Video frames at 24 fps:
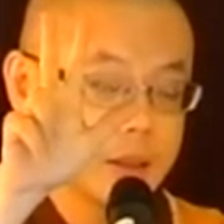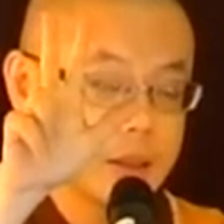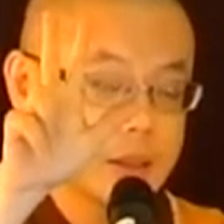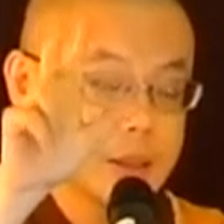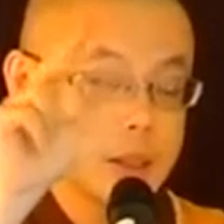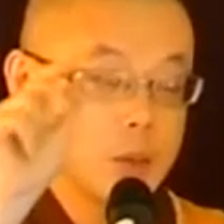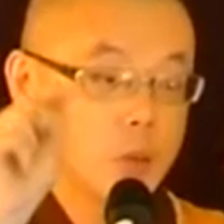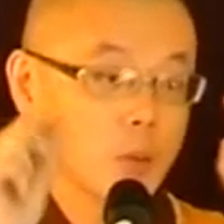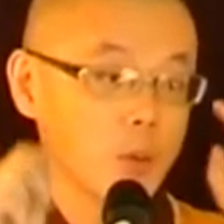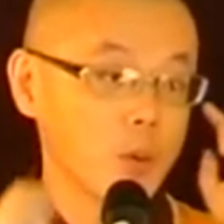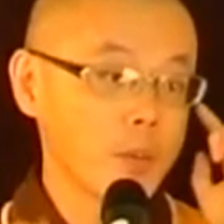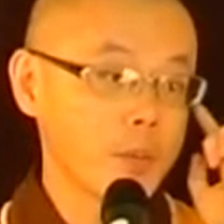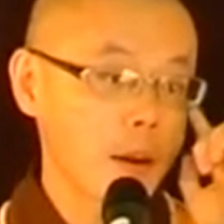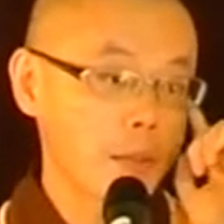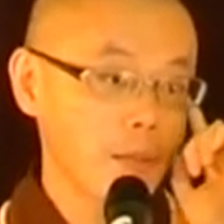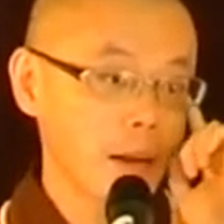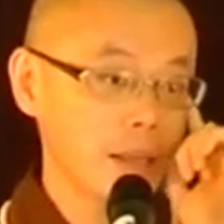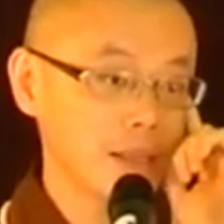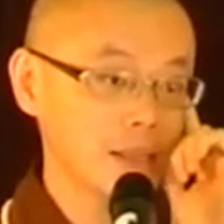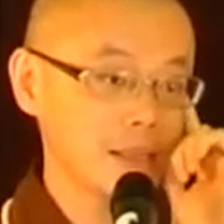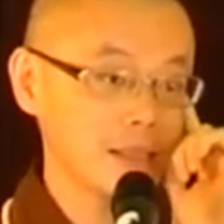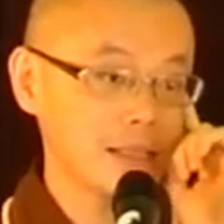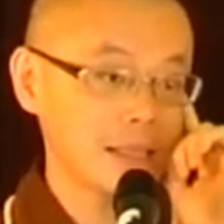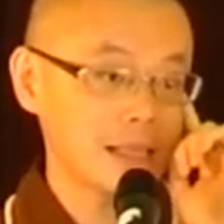结果我妈
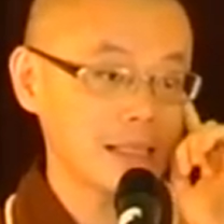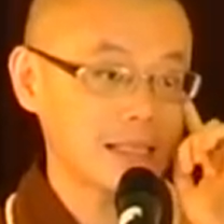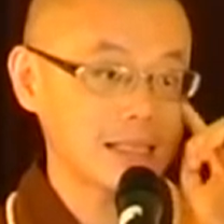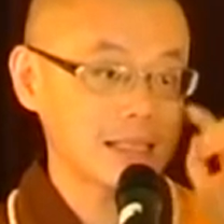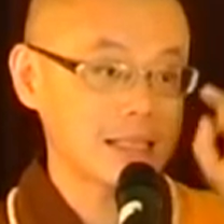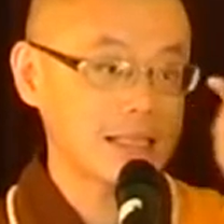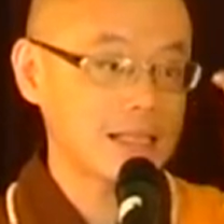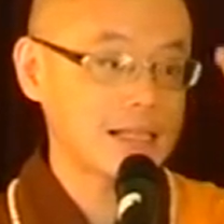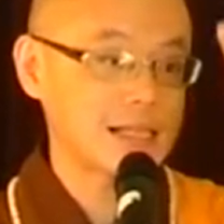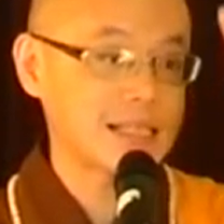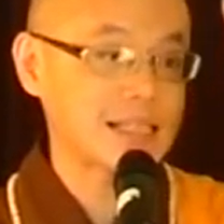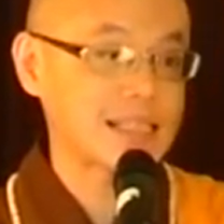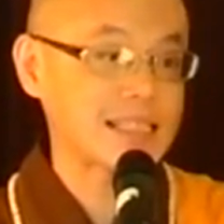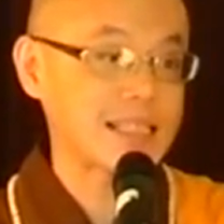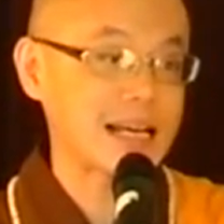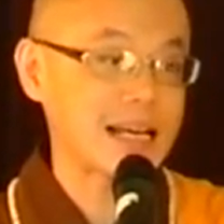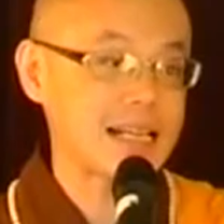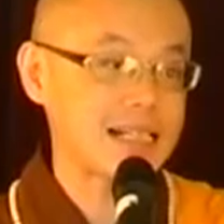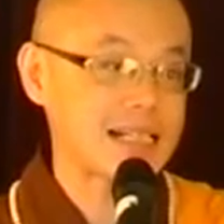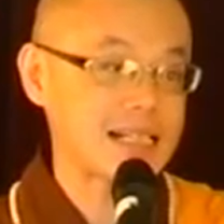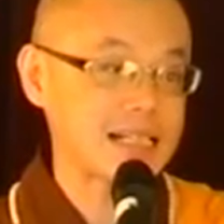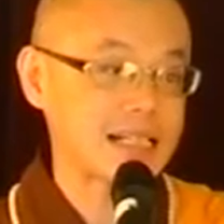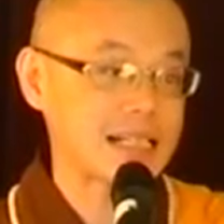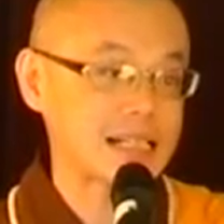妈竟然吃了
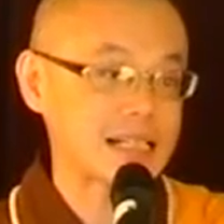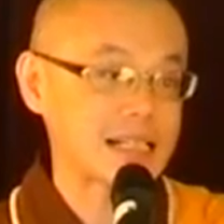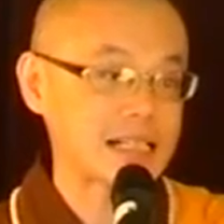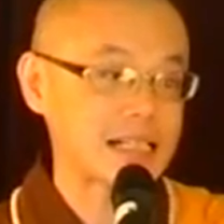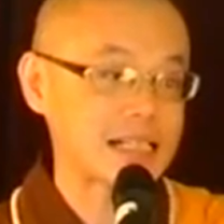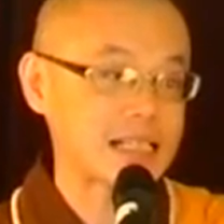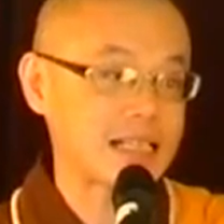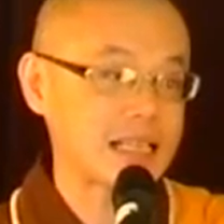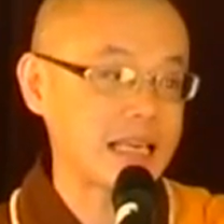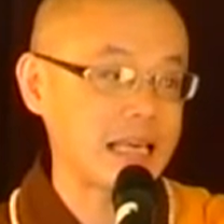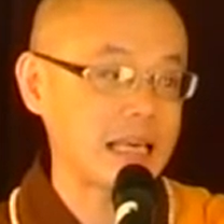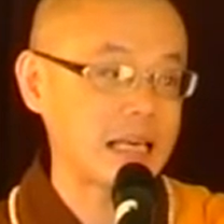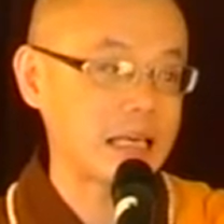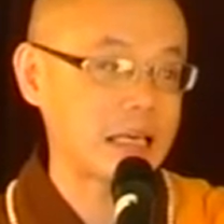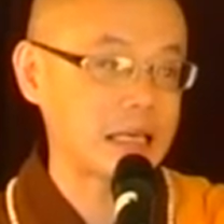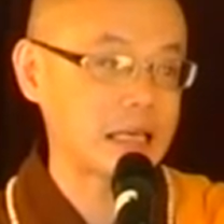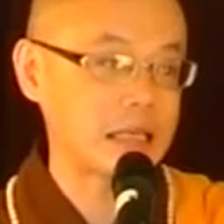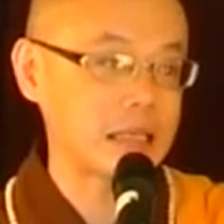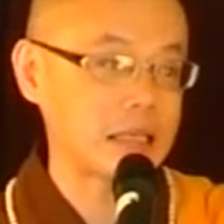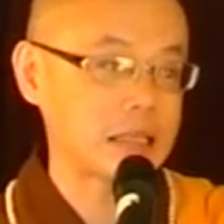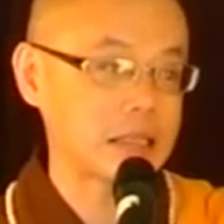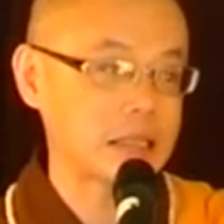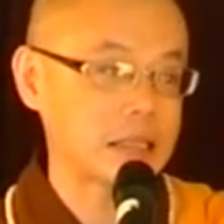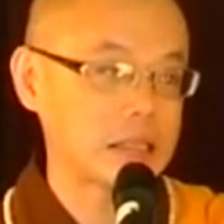三十
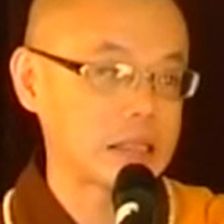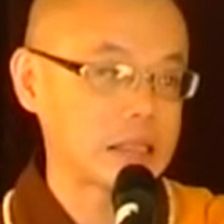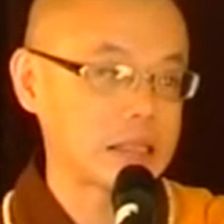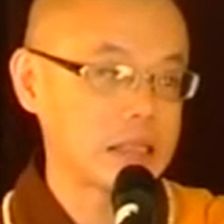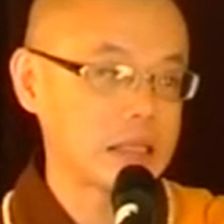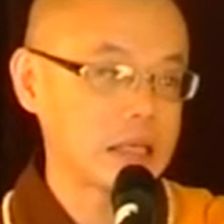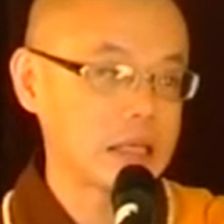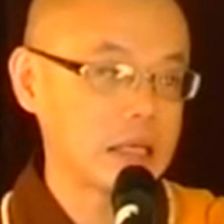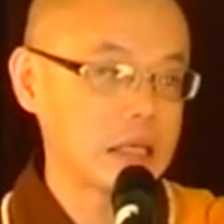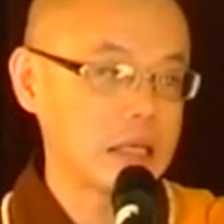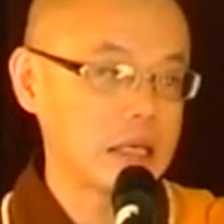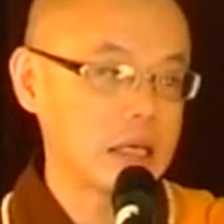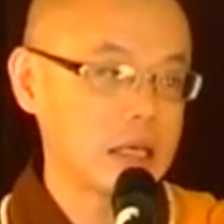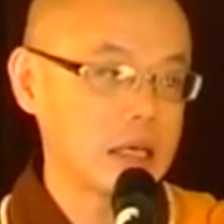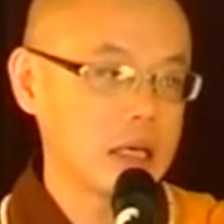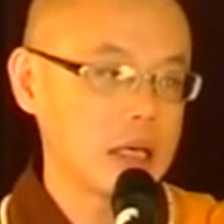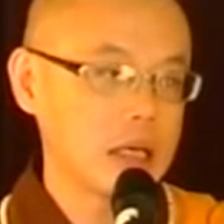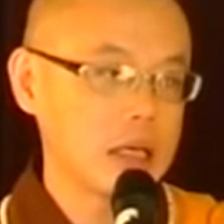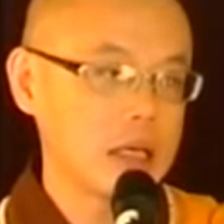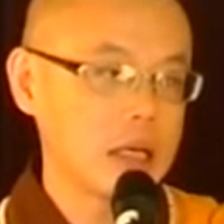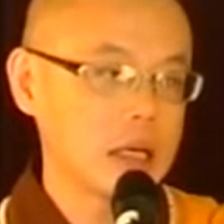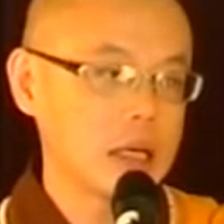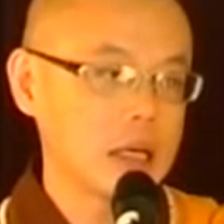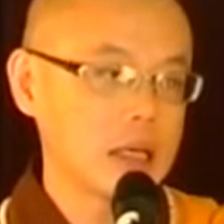年，
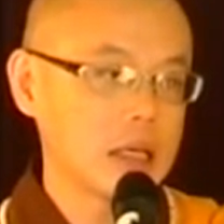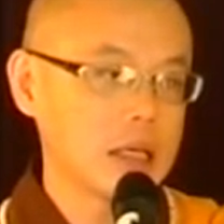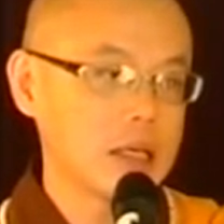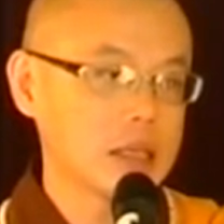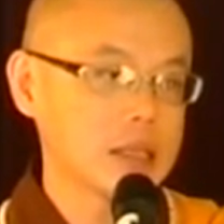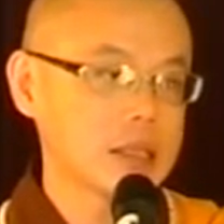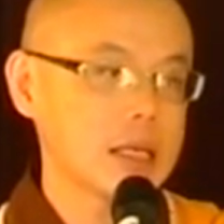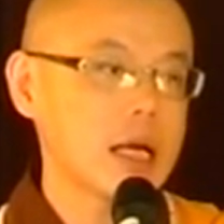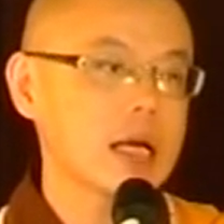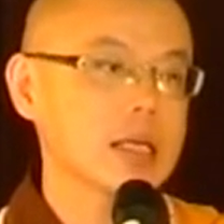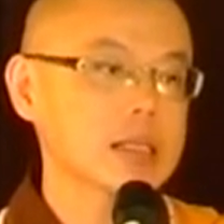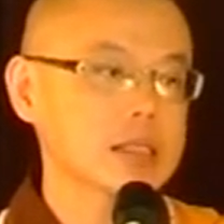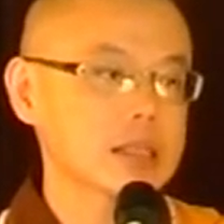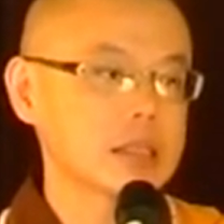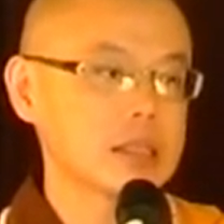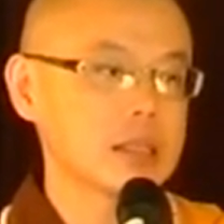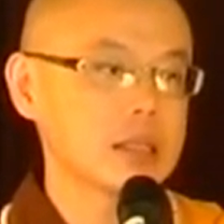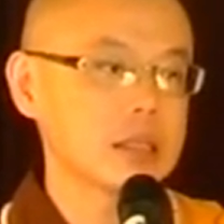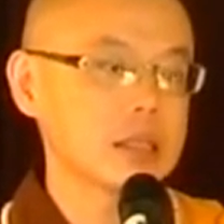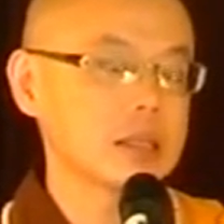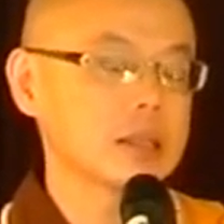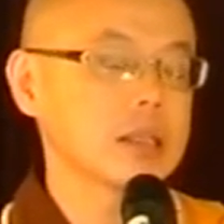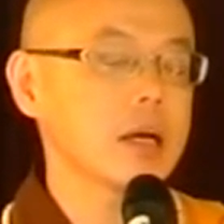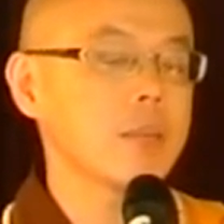吓
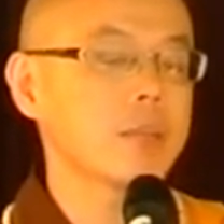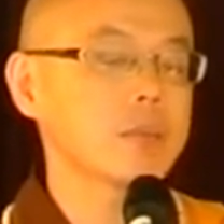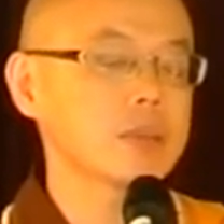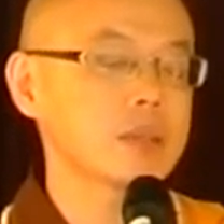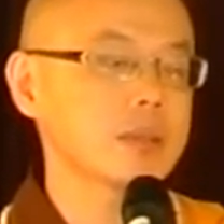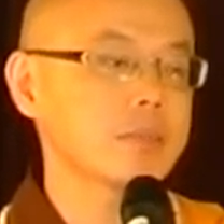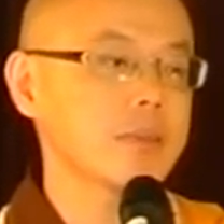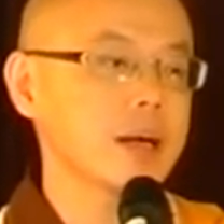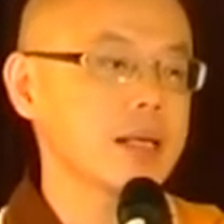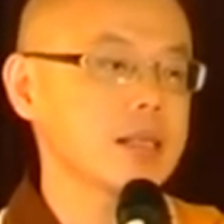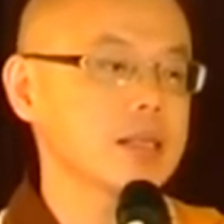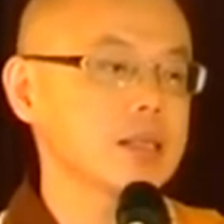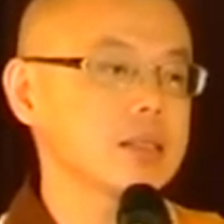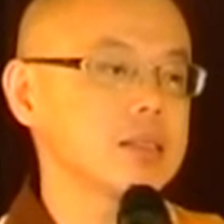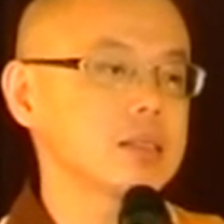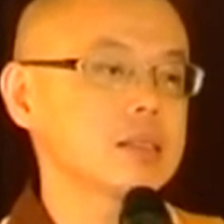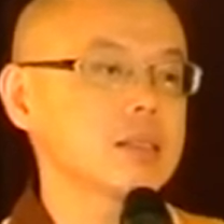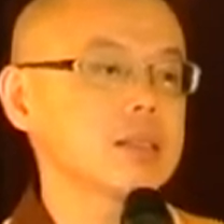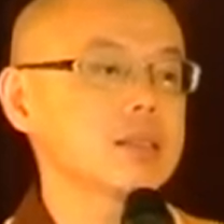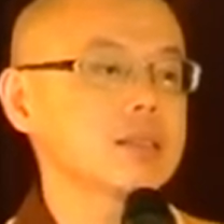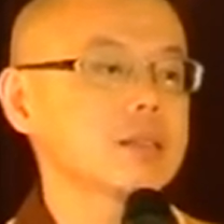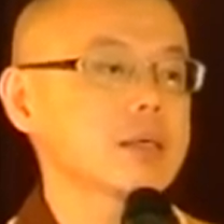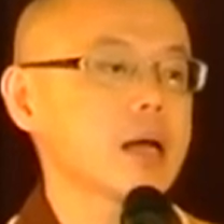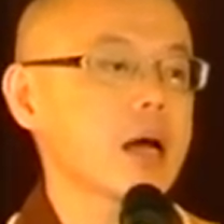死！那不是慢性
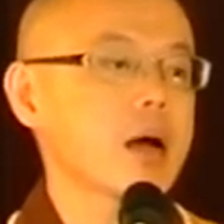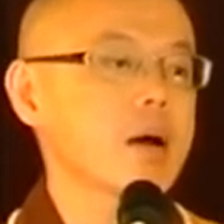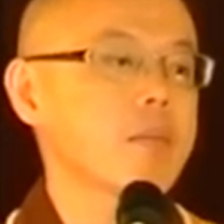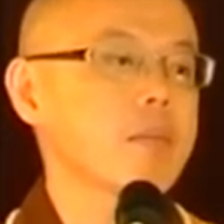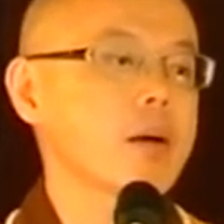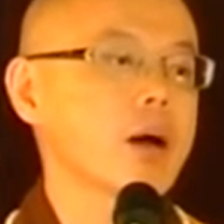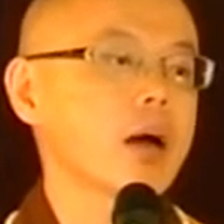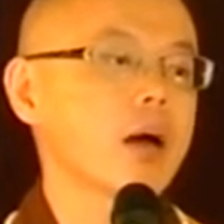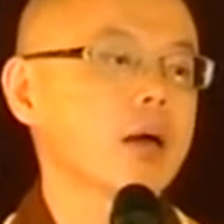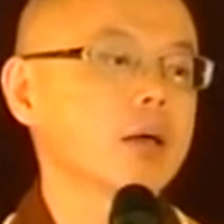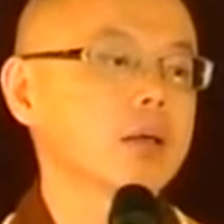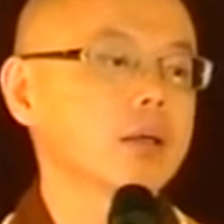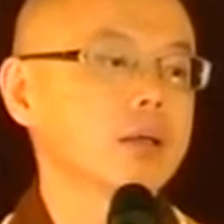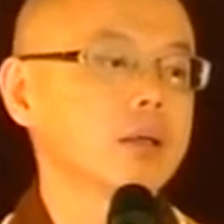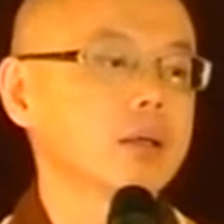自杀吗？